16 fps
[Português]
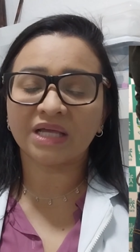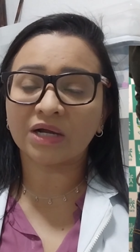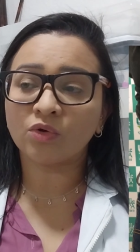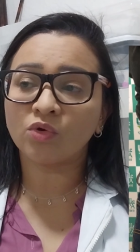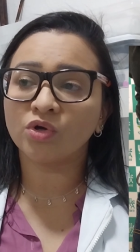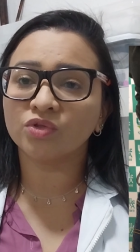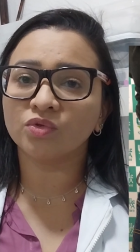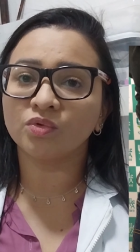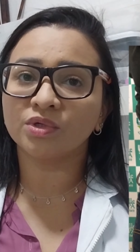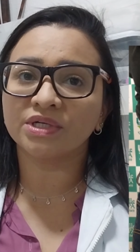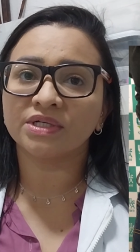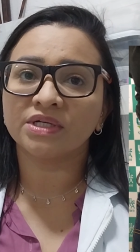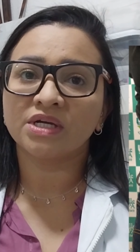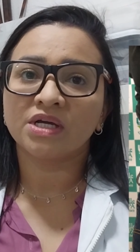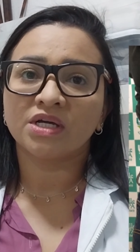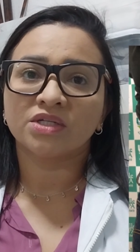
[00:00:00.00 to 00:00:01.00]
da
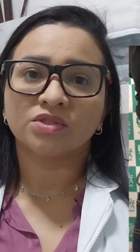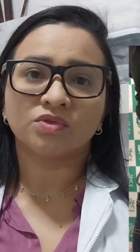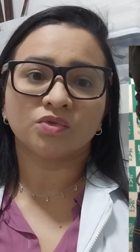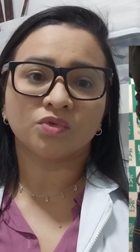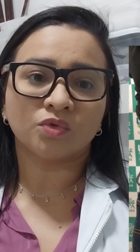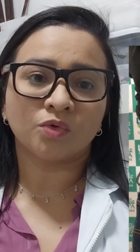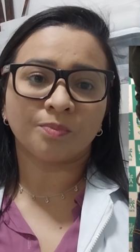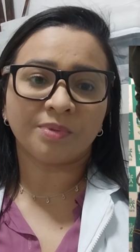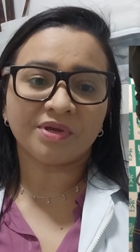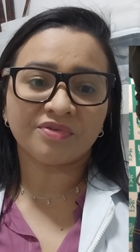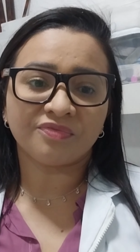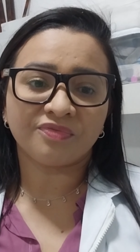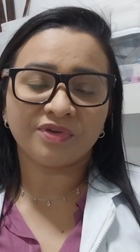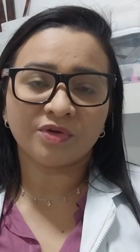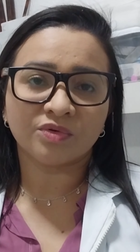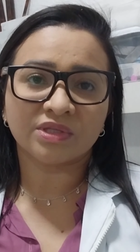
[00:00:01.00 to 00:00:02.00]
gordura, do
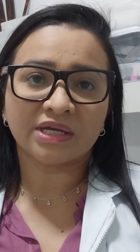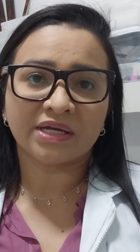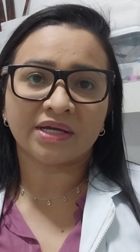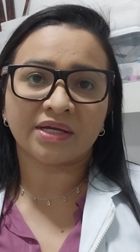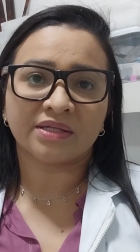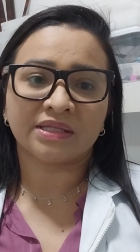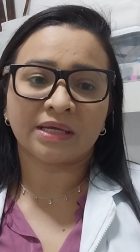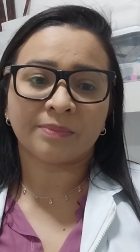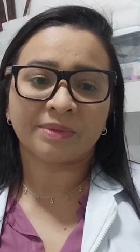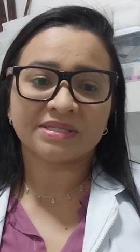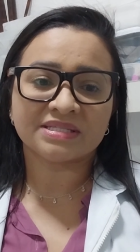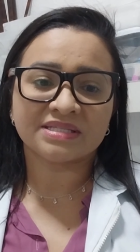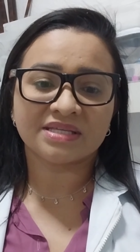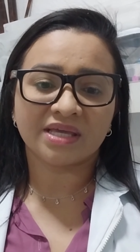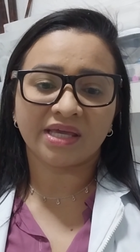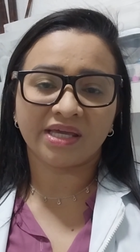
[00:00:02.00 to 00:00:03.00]
perfil da, da
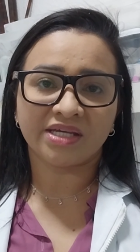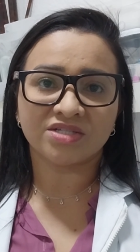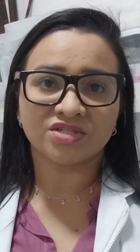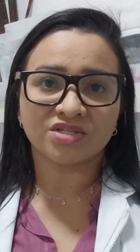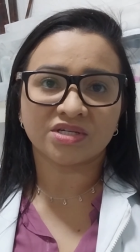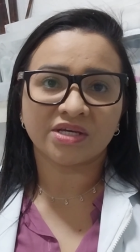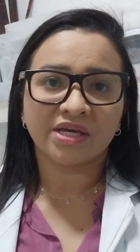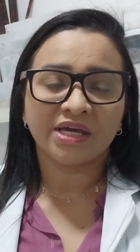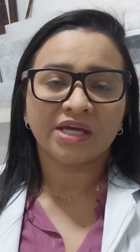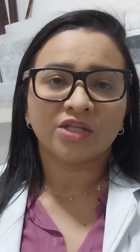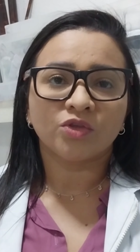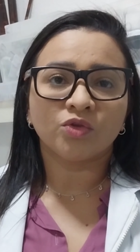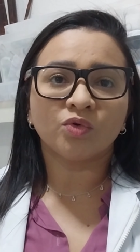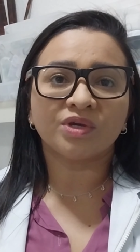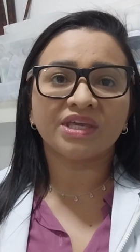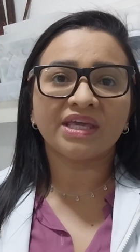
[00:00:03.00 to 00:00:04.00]
paciente,
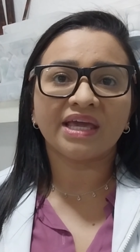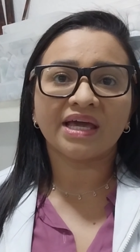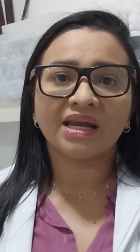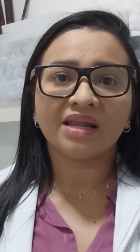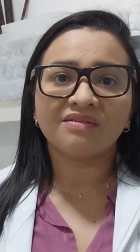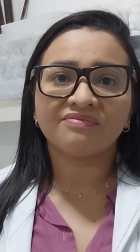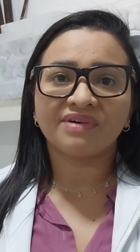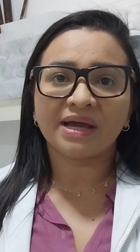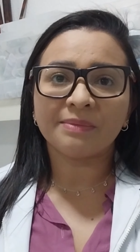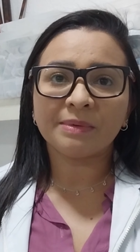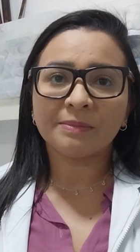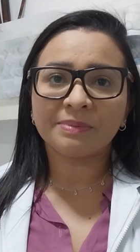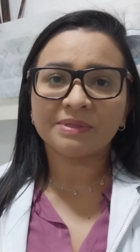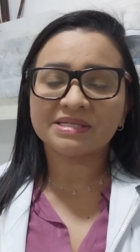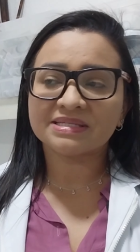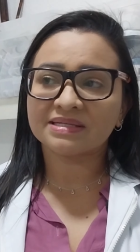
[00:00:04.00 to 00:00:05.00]
do que ela vai me
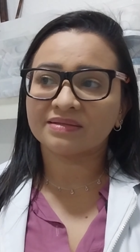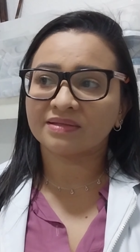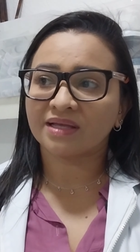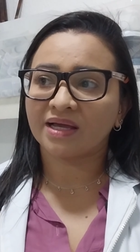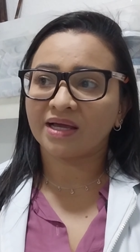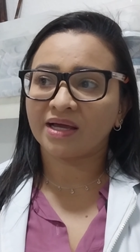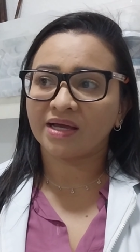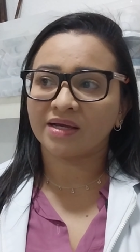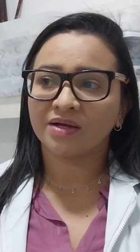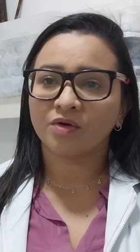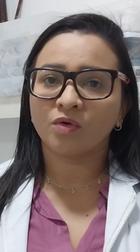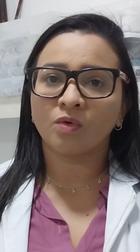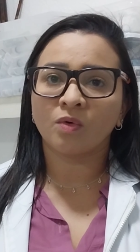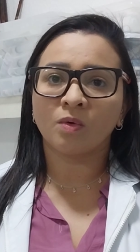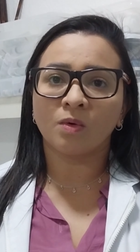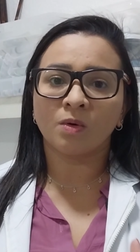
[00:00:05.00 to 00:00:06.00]

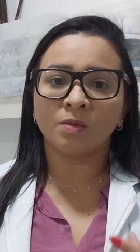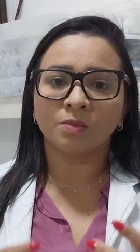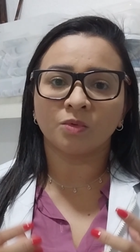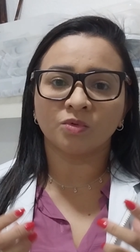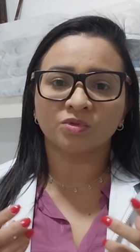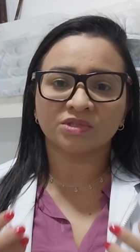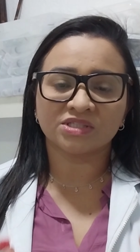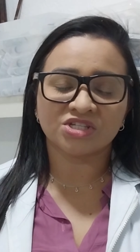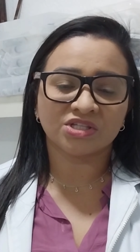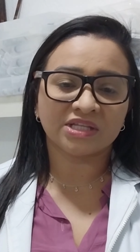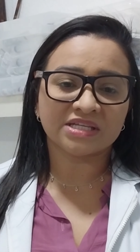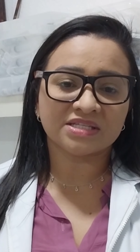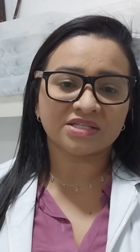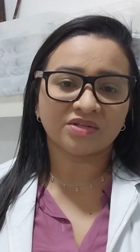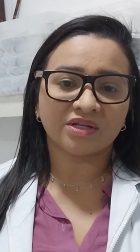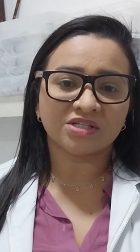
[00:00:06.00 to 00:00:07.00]
apresentar como de
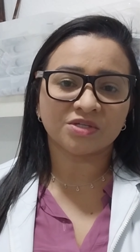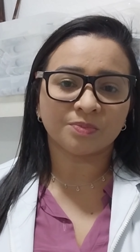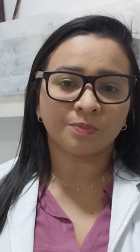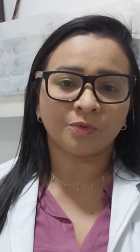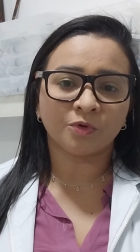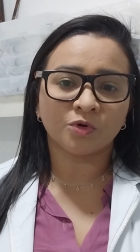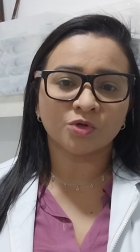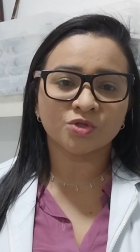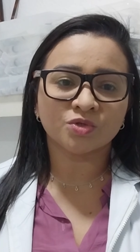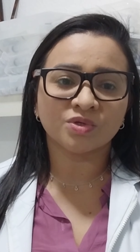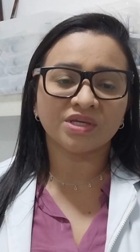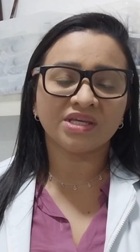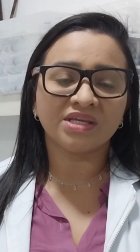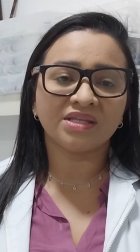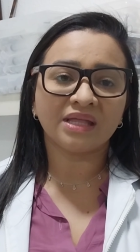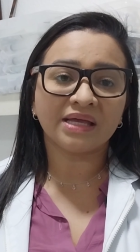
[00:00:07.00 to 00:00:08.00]
tecido adiposo
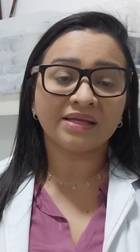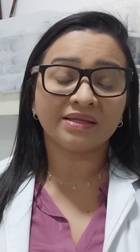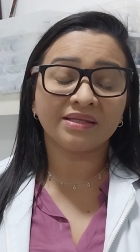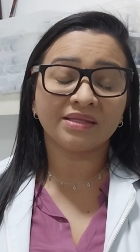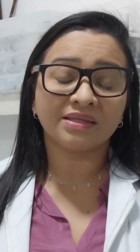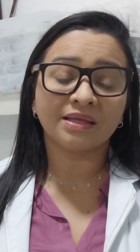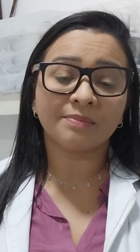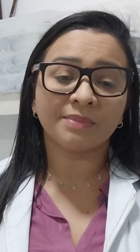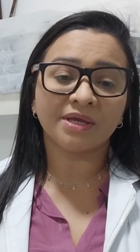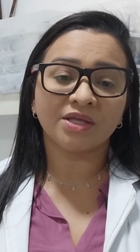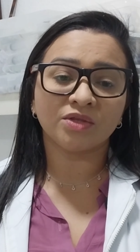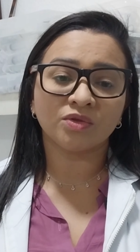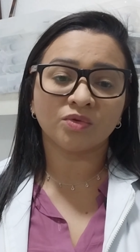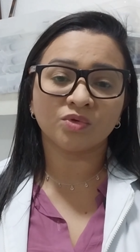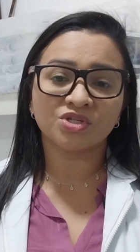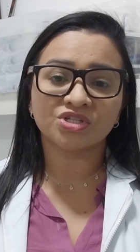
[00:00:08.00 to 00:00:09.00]
e, da, e
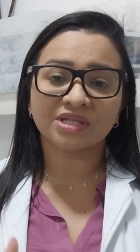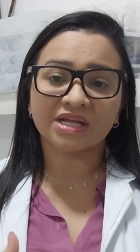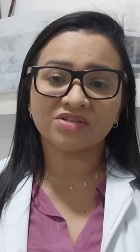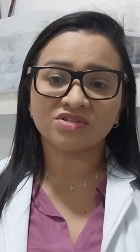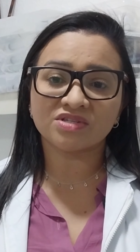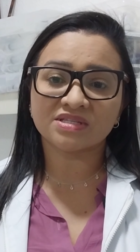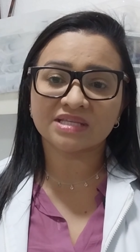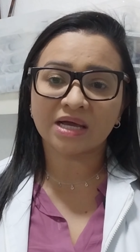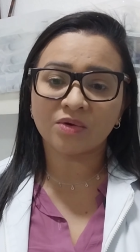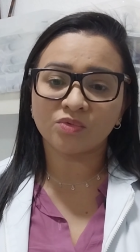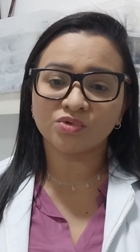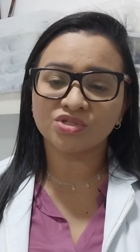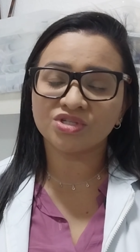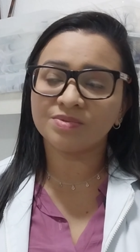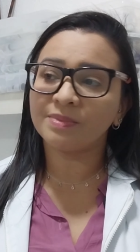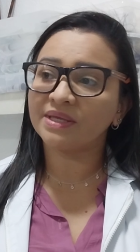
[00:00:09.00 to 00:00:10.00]
também do estado de
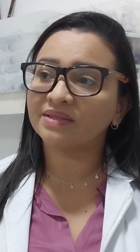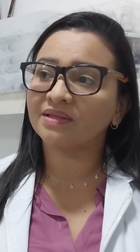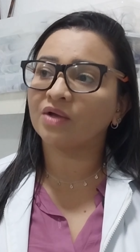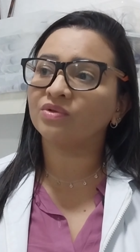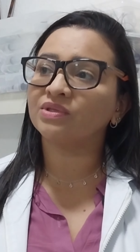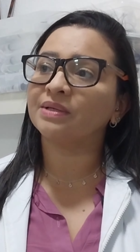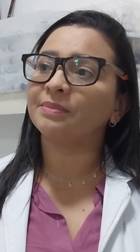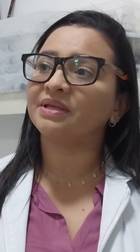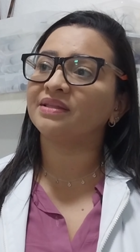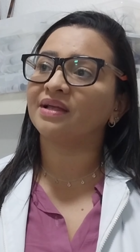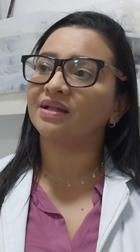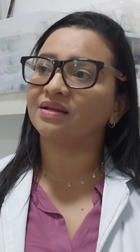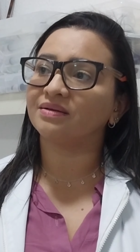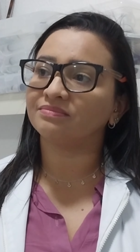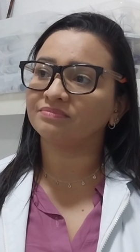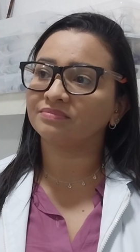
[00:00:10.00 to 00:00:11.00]
saúde mental também
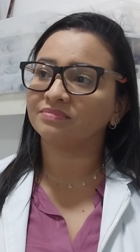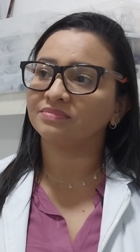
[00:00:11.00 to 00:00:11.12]
dela.